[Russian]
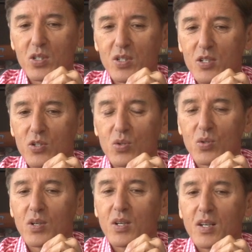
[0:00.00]
считаю,
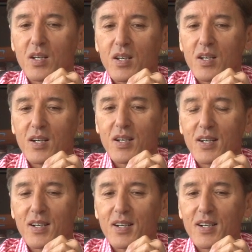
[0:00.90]
что
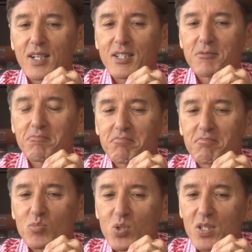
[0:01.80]
э,
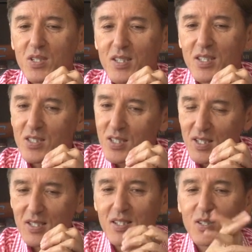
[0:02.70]
жизнь
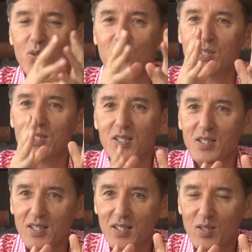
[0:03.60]
интересна, то есть не
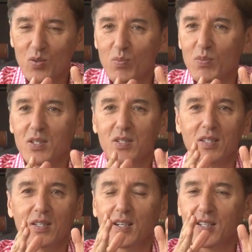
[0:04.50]
сидеть на одном
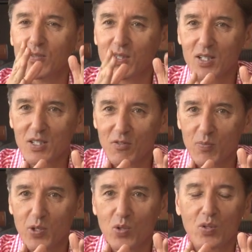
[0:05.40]
месте, да, а двигаться
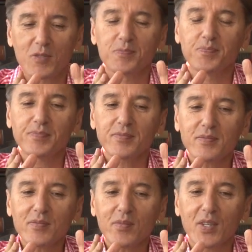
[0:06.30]
вперед.
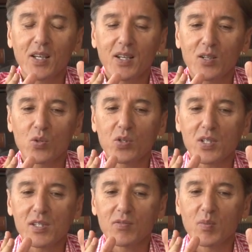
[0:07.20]
Кто-то,
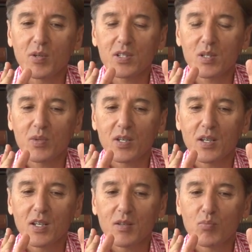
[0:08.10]
если выбрал себе
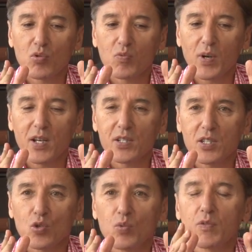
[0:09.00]
путь в
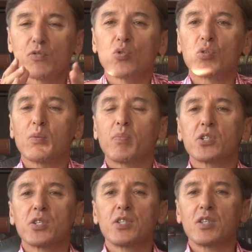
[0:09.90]
политике, думает, все, это
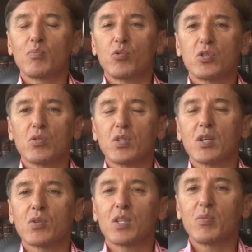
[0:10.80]
пожизненный путь, я
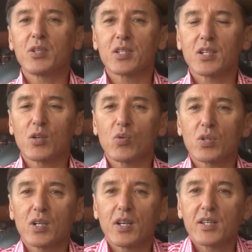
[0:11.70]
вот добился
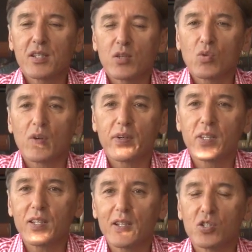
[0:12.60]
какого-то кресла,
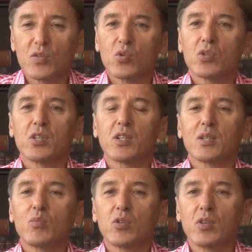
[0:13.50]
руководителя, чего-то, и
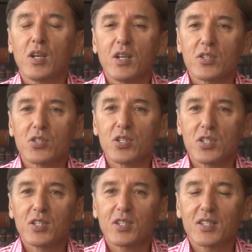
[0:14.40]
это мой
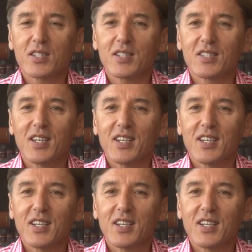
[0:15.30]
жизненный, так сказать,